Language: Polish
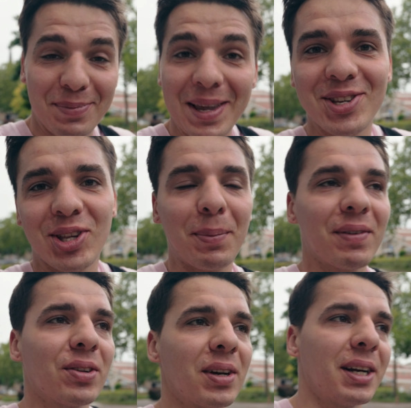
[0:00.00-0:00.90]
zmienić na
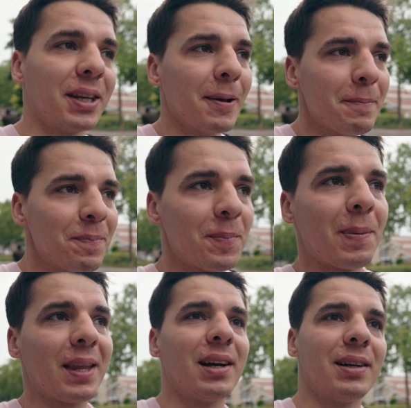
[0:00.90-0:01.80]
pewno kraj
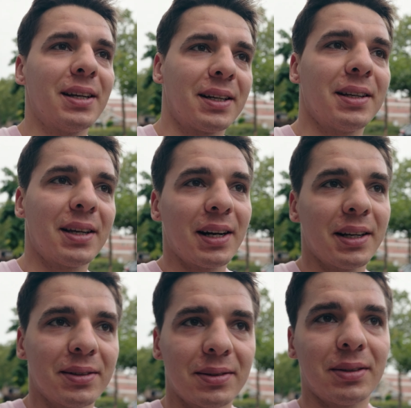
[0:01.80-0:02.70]
ale jak nie
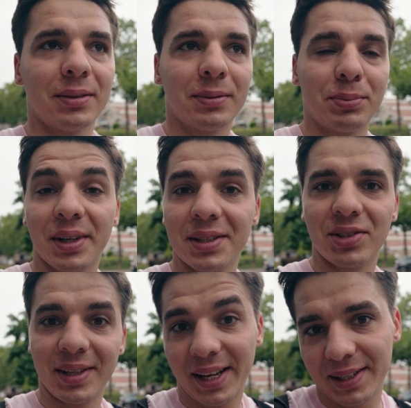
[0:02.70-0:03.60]
kraj, no to póki
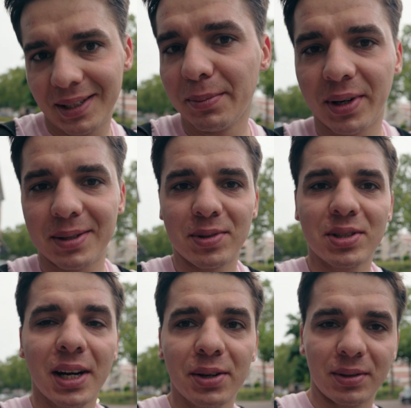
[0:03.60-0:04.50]
teraz nie mogę
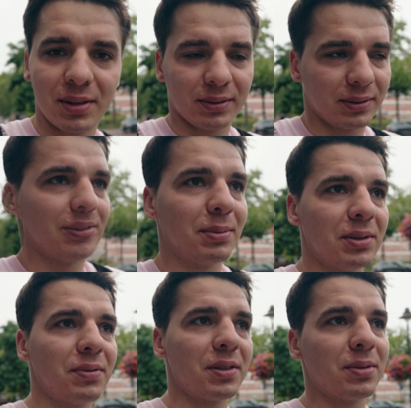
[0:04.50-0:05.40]
zmienić kraju, no to
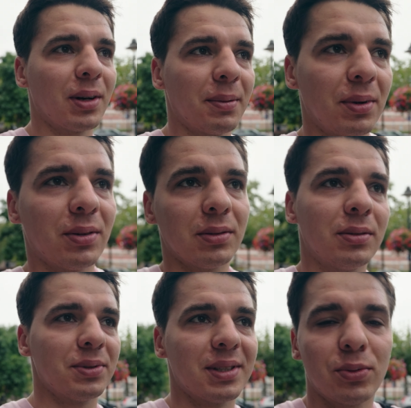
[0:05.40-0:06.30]
zmienić fryzurę, bo
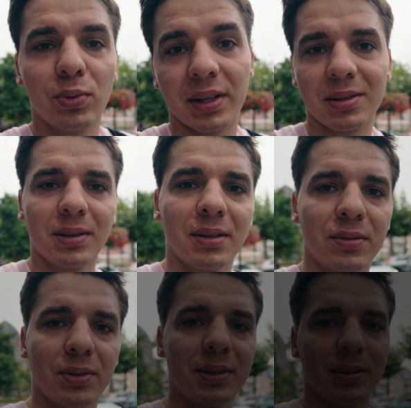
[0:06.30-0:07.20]
za długie są te
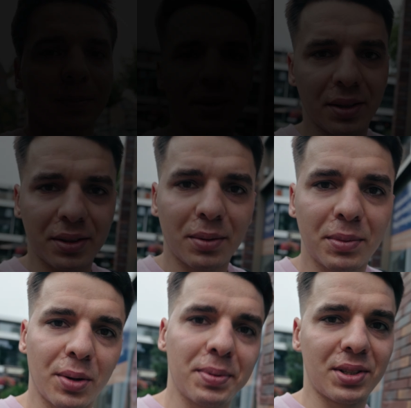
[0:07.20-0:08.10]
włosy. No to
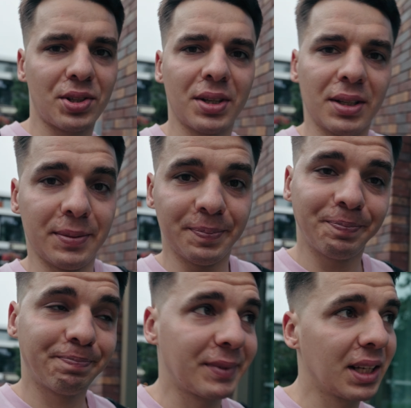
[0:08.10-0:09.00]
mnie obstrzygli.
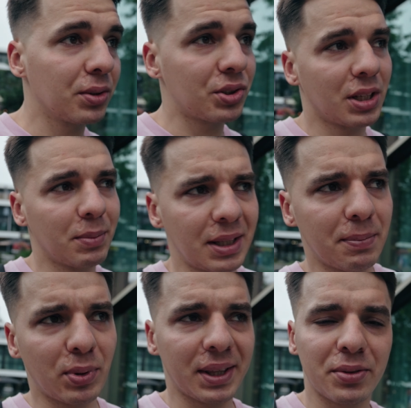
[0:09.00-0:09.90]
Tylko, że nie ma
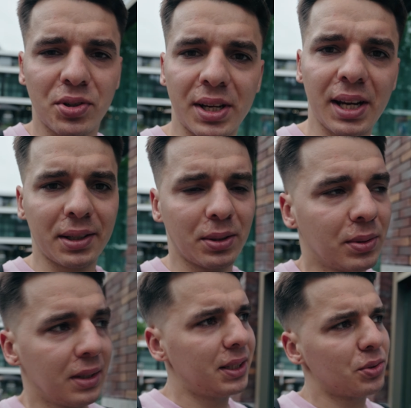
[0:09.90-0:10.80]
tam płatności kartą.
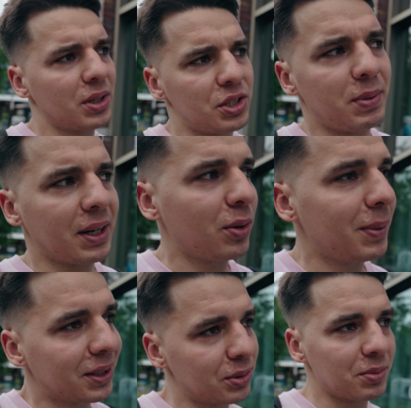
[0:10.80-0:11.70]
i też szukać
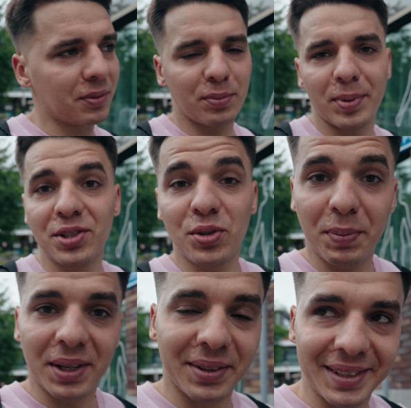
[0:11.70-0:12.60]
bankomatu, żeby wypłacić
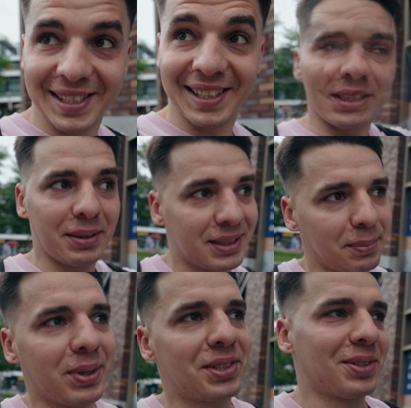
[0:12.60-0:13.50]
pieniądze i
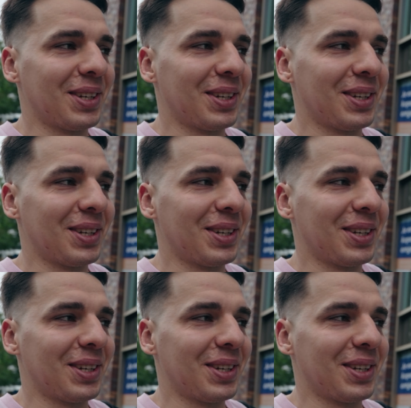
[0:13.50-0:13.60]
zapłacić.